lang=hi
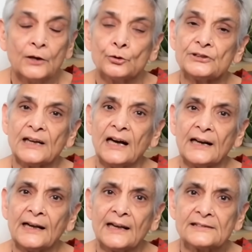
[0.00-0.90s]
तो इसे
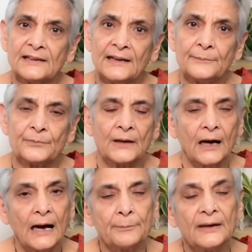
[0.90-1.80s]
खाना कैसे है
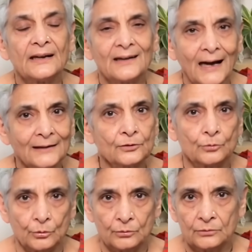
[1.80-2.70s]
आपने रात को